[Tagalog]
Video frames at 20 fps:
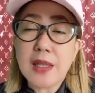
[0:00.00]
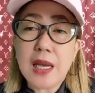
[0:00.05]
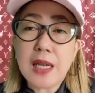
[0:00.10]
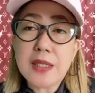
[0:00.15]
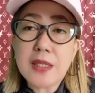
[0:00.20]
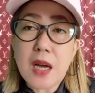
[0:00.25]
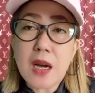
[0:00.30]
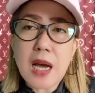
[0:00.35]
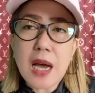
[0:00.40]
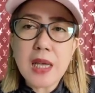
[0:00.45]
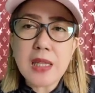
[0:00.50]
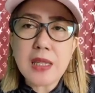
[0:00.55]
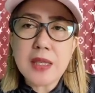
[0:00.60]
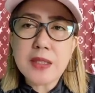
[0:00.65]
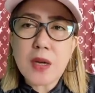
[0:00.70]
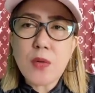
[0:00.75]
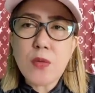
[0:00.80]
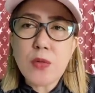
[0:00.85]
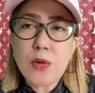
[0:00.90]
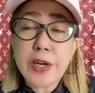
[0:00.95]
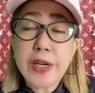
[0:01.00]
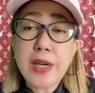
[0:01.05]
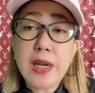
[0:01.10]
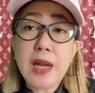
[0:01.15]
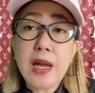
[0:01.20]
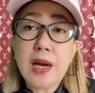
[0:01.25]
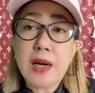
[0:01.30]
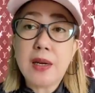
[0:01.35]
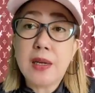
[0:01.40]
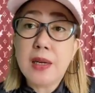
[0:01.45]
na isang kahit isang word
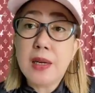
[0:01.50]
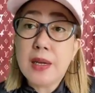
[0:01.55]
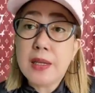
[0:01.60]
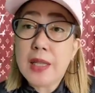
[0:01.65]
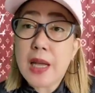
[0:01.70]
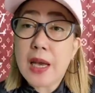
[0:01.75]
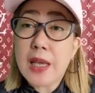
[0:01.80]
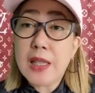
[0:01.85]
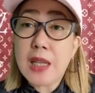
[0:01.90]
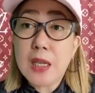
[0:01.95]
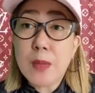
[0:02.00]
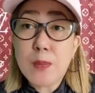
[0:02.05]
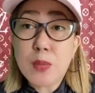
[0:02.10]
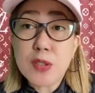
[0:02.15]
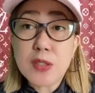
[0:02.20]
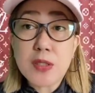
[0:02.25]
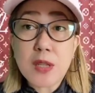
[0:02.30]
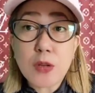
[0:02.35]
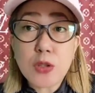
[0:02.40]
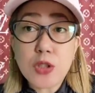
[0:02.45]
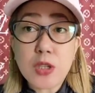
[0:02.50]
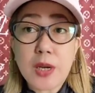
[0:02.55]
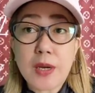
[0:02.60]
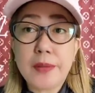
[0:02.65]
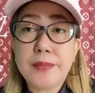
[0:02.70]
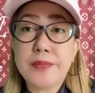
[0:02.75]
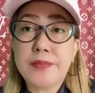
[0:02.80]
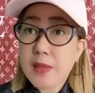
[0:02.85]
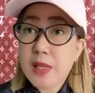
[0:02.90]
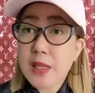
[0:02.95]
lang na inalipusta ko siya,
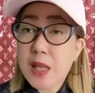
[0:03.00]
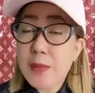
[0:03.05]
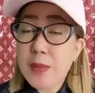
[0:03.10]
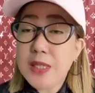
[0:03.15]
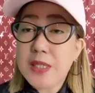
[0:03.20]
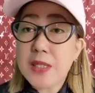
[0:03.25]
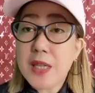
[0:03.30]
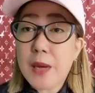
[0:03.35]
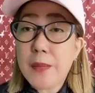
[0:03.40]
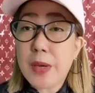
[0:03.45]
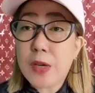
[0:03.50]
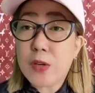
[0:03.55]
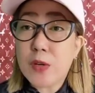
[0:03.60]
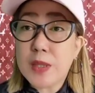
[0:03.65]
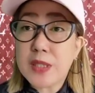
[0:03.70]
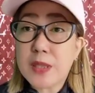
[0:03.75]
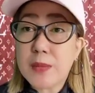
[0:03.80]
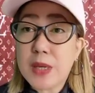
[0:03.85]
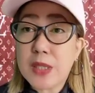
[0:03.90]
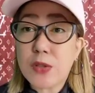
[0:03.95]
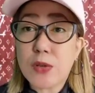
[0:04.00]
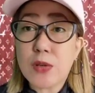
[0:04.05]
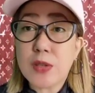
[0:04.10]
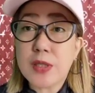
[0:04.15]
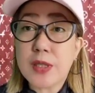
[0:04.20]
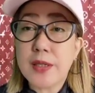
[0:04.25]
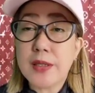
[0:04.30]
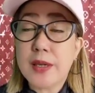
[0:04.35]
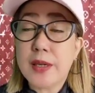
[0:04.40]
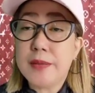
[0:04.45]
na may sinabi ko masama
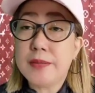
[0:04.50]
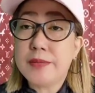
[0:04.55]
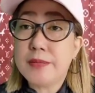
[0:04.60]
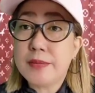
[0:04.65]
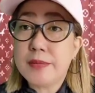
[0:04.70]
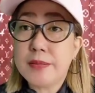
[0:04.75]
tungkol sa kanya.